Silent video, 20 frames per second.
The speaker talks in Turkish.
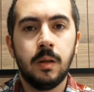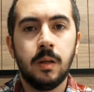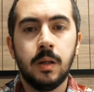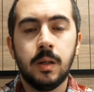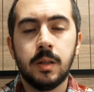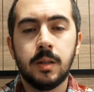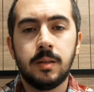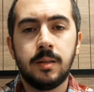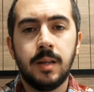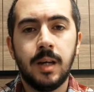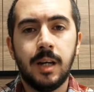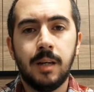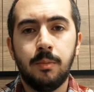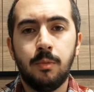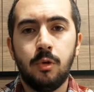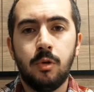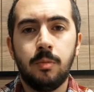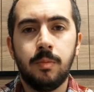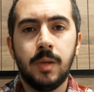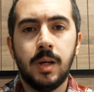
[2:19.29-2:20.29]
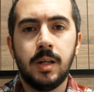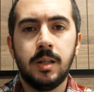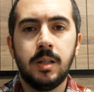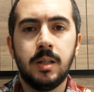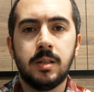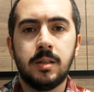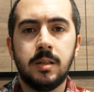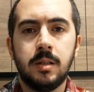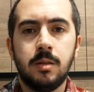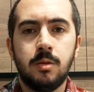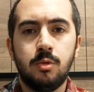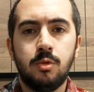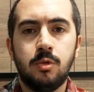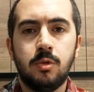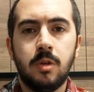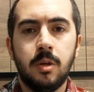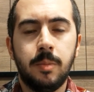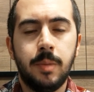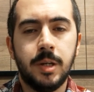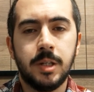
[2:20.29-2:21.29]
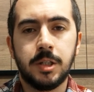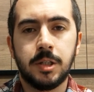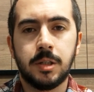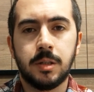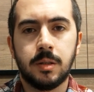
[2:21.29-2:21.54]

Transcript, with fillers: Ee, diğer bölümlerde ise %5.